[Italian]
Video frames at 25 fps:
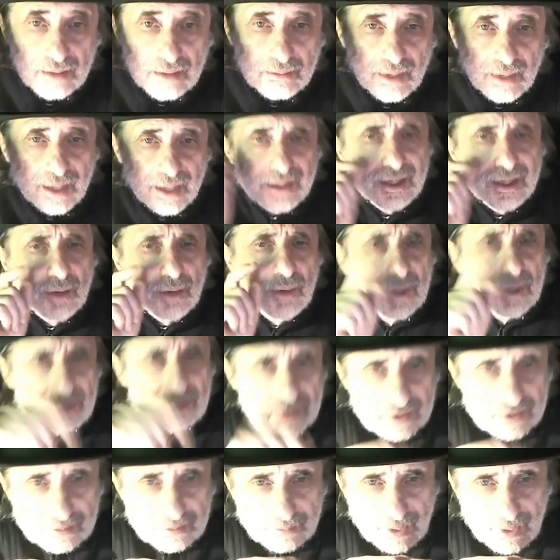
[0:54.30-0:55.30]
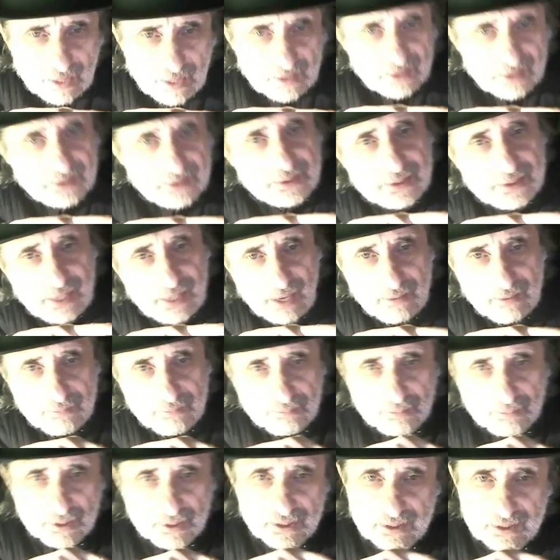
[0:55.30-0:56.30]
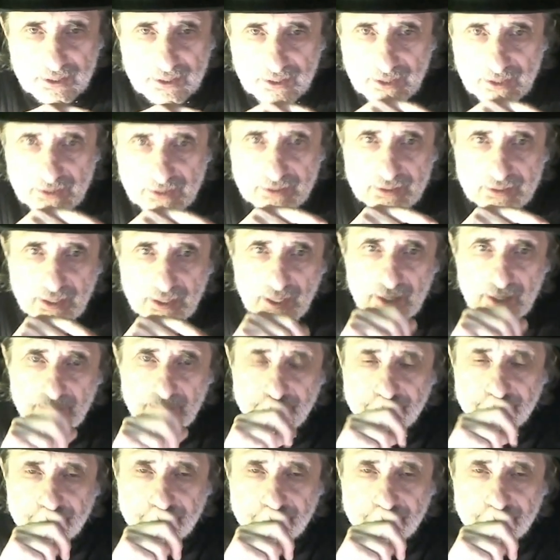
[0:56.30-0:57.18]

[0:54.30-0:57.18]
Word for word: Ma anche quando si parla di semplice, in realtà